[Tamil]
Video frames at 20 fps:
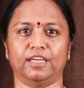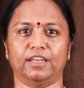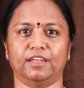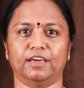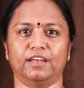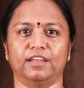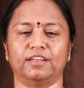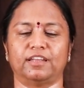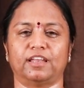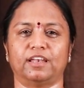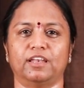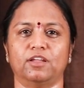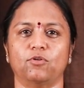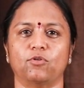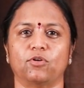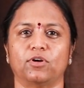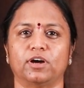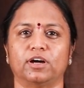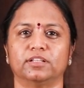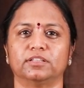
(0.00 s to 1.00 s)
என்னால் நல்லா
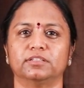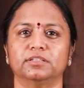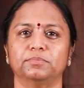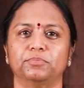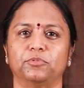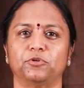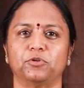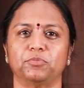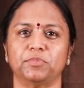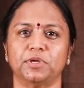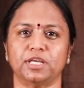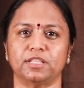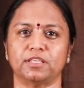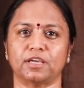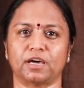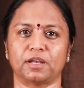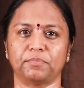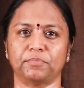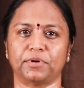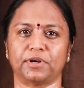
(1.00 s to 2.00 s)
உட்காந்து பொறுமையாக
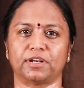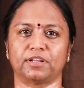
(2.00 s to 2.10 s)
தியானம்